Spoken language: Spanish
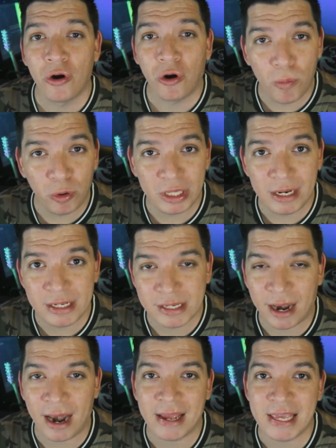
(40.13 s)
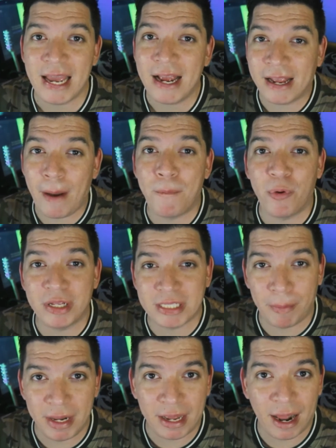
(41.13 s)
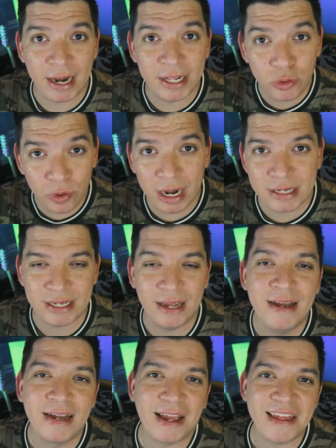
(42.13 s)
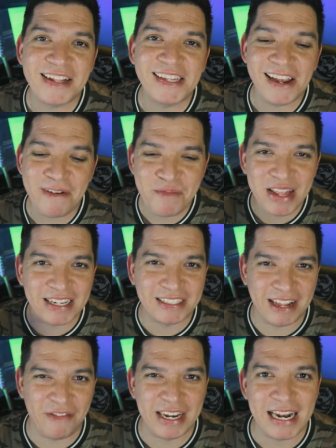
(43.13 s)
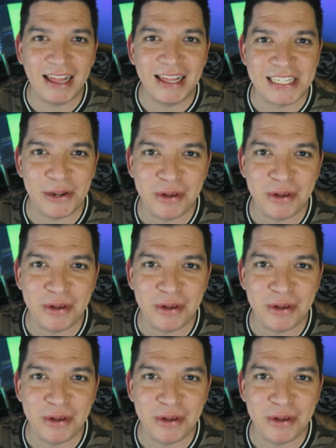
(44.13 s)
cómo utilizarla y en qué puedes aplicarla en tu clase, quédate hasta el final de este